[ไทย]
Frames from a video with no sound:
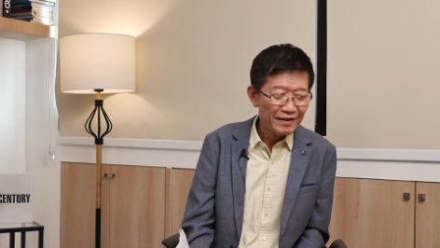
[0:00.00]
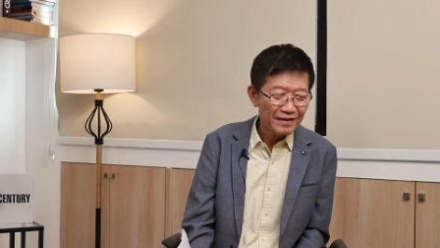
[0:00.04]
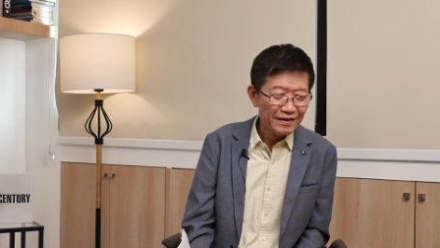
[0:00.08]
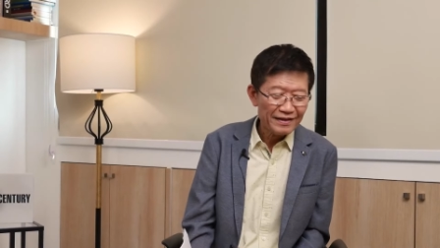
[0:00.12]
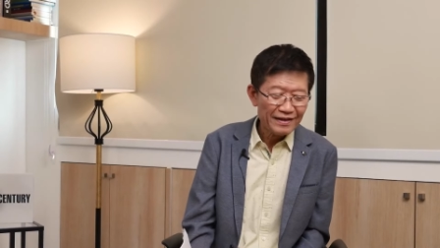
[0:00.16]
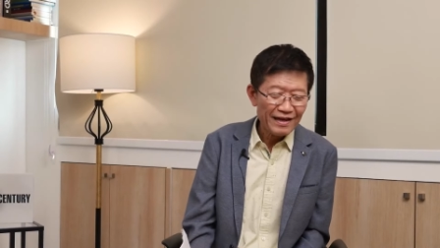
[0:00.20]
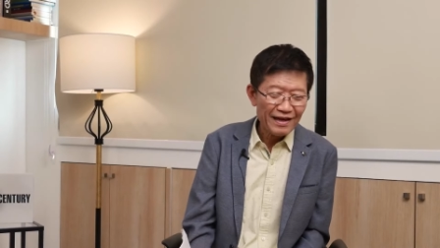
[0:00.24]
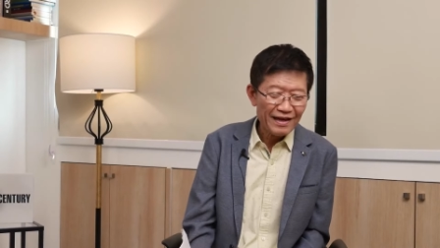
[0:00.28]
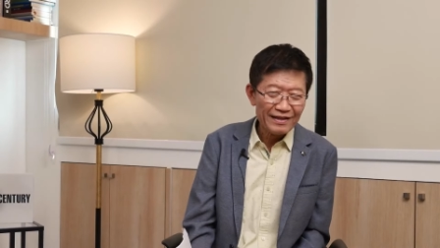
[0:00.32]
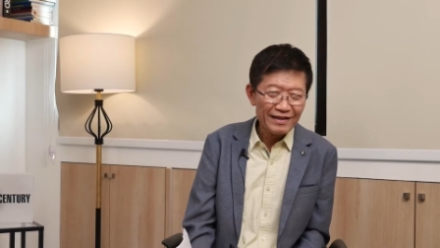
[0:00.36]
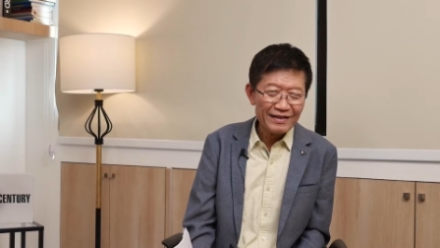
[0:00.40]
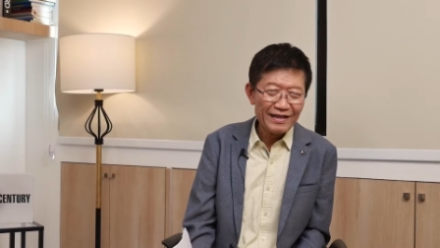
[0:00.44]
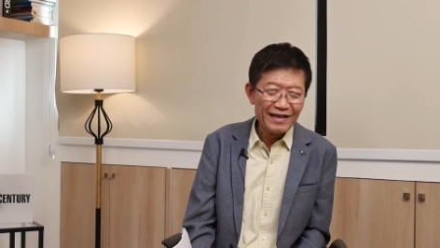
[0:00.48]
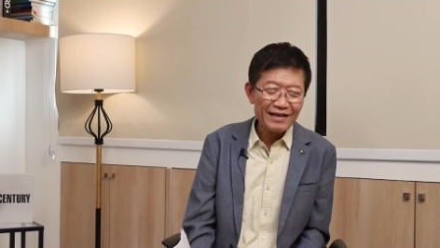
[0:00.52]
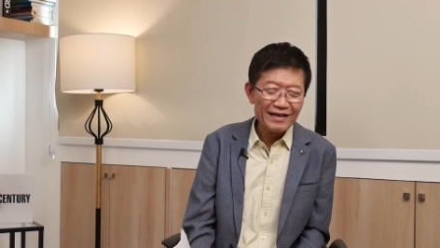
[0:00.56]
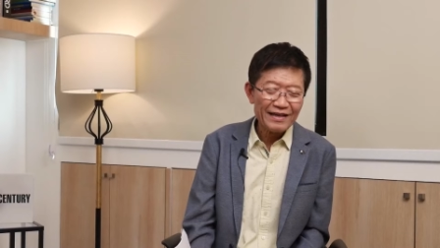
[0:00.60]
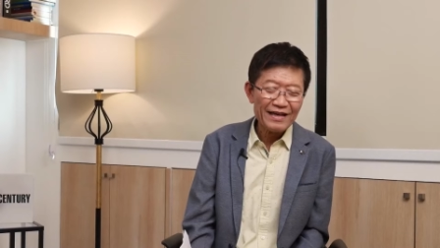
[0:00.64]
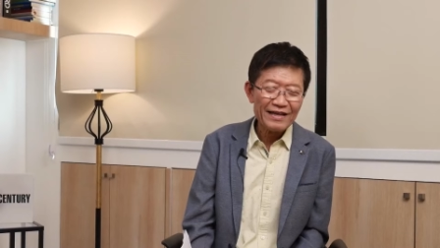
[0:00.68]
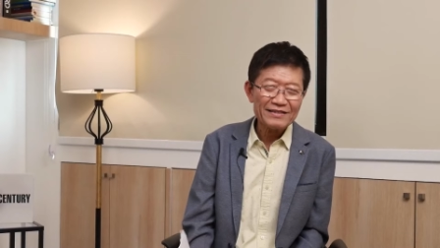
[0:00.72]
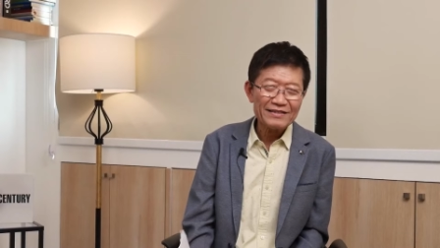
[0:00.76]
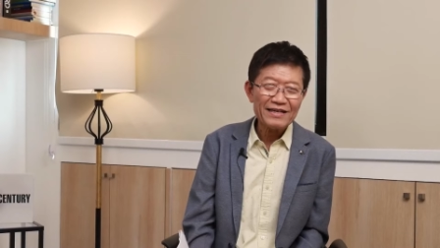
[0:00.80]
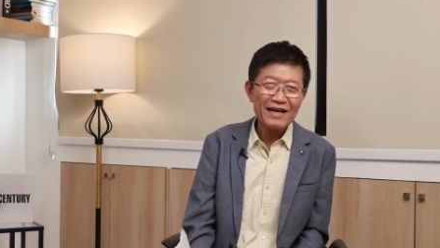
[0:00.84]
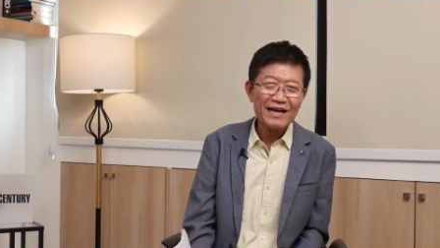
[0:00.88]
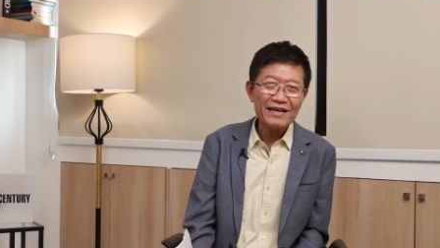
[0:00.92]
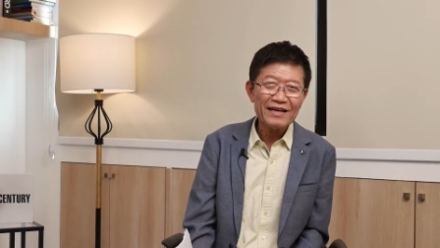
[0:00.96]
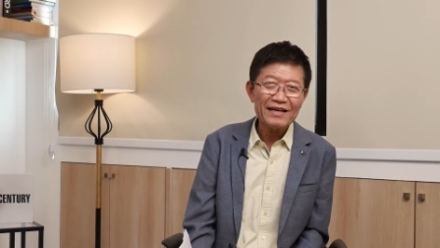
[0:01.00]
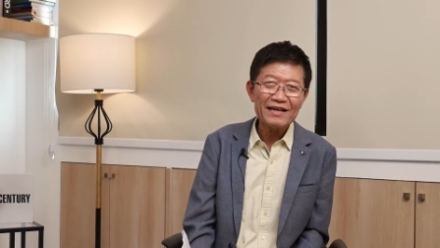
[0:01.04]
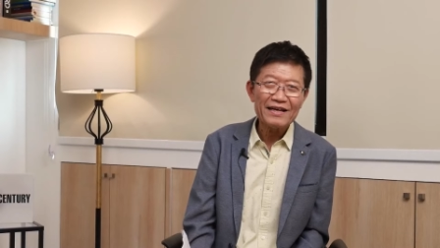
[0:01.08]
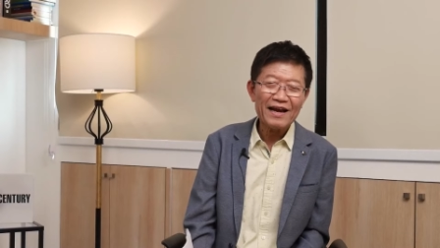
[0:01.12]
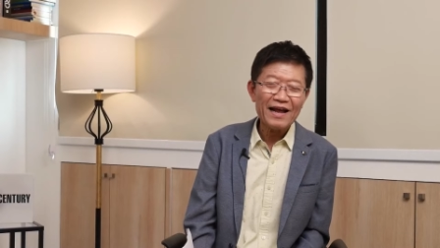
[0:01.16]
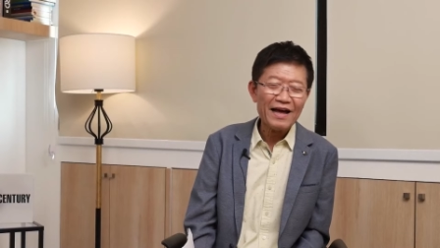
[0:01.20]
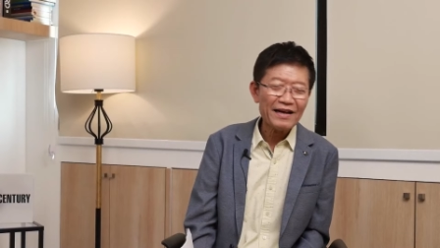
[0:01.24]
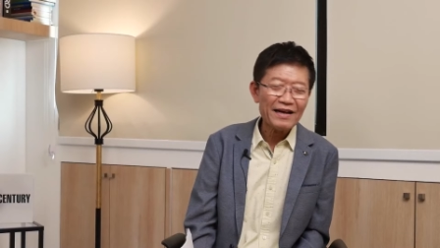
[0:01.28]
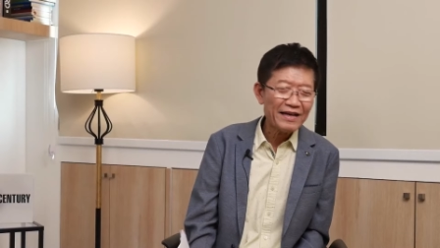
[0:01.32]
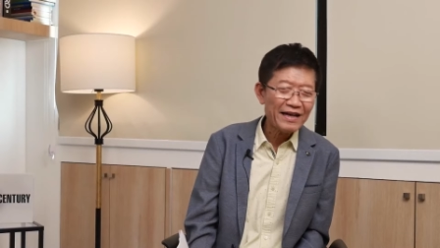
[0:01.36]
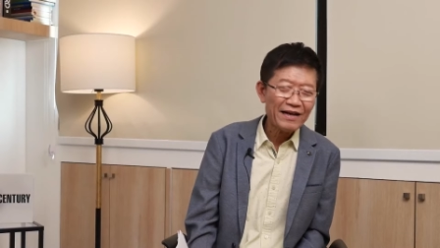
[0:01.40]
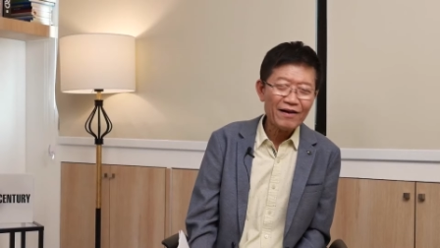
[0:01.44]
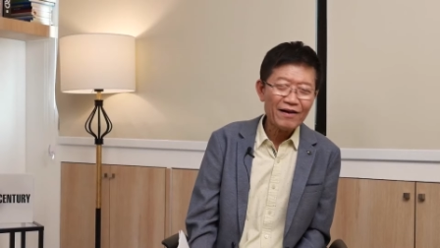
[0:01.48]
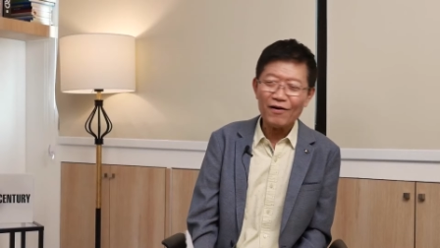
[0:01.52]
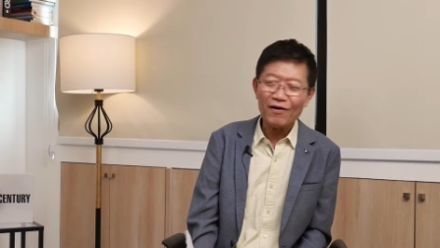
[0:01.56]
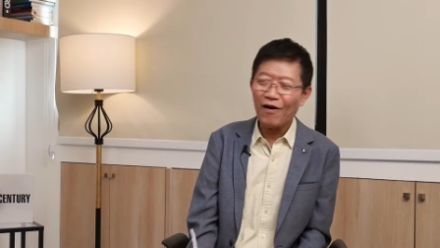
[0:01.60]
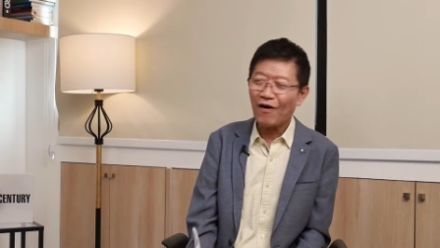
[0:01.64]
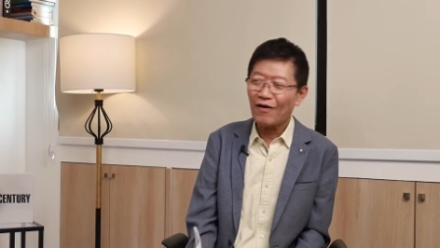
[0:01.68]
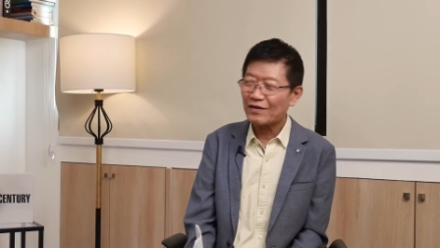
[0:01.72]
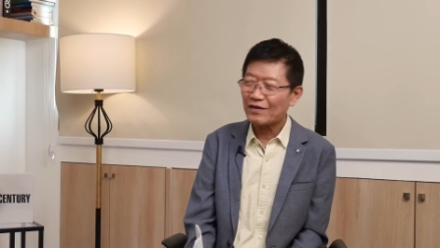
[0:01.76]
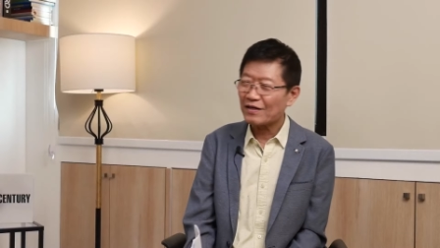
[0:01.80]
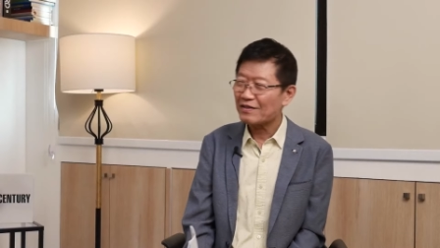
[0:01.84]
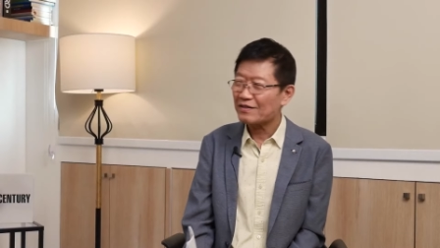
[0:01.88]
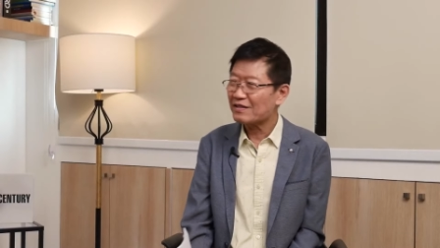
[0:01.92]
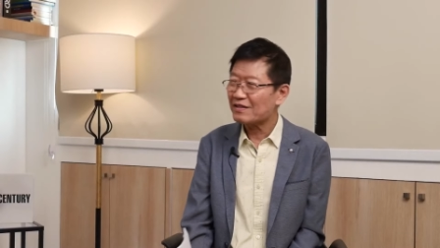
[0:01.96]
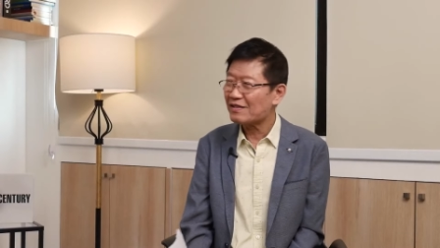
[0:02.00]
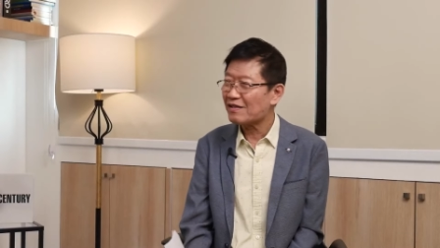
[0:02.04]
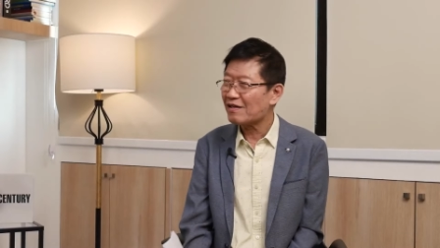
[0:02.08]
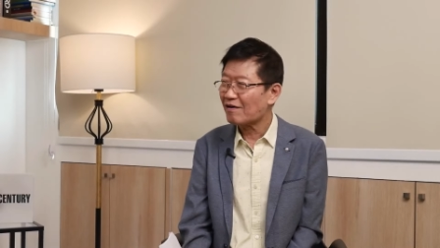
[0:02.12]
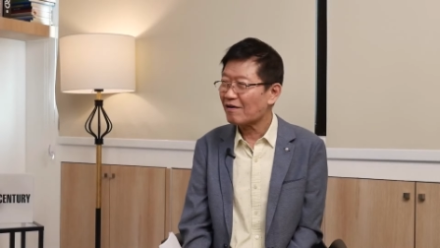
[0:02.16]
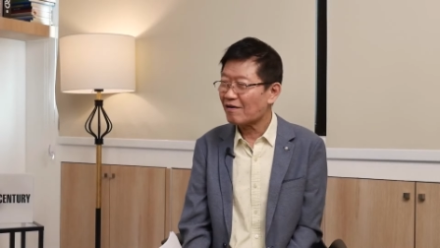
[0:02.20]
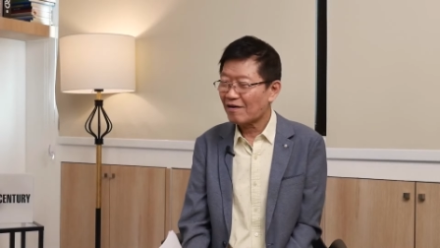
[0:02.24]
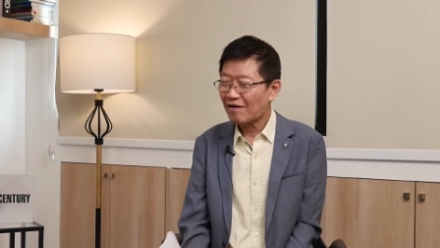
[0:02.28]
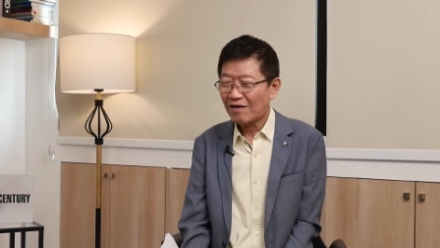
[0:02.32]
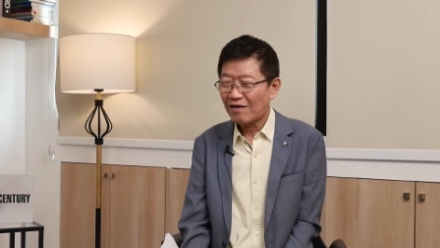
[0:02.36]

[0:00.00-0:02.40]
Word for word: แกแกใช้ลีลาเด้งเอาอกจากเชือก